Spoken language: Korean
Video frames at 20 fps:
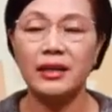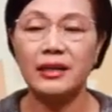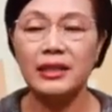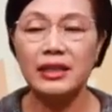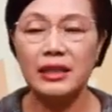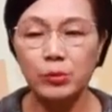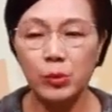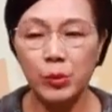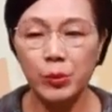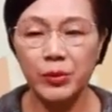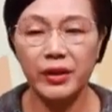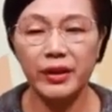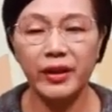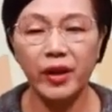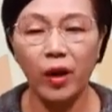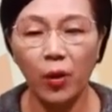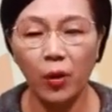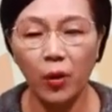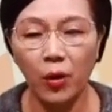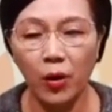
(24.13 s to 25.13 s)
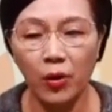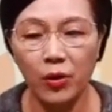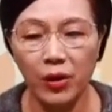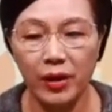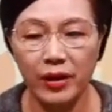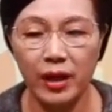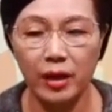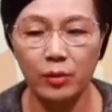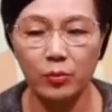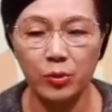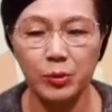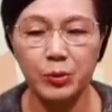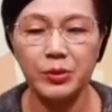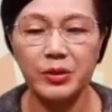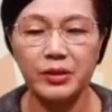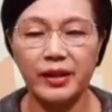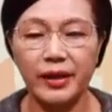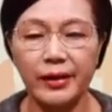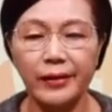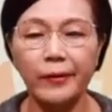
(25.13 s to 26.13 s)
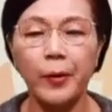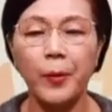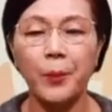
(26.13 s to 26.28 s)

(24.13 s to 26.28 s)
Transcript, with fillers: 그 부분이 경건에 대한 부분인데요.